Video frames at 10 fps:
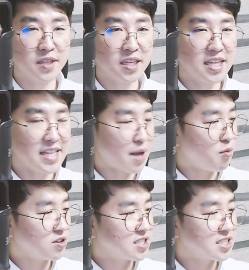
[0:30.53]
이
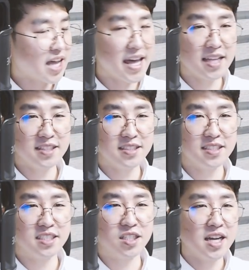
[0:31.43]
나머지
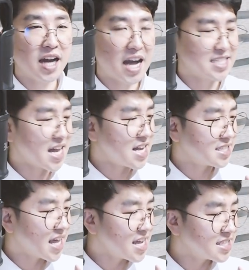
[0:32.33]
사행들을 가장
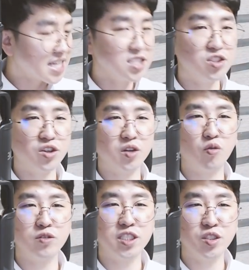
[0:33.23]

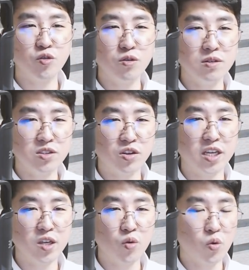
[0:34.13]
생산적이고
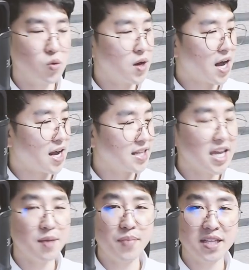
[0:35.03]
실용적인
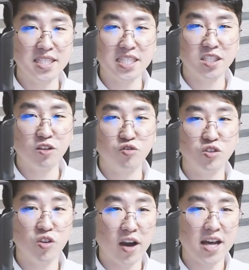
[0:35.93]
공간에
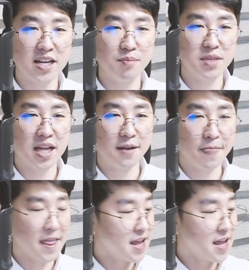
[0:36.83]
배치시켜주는 역할을 합니다.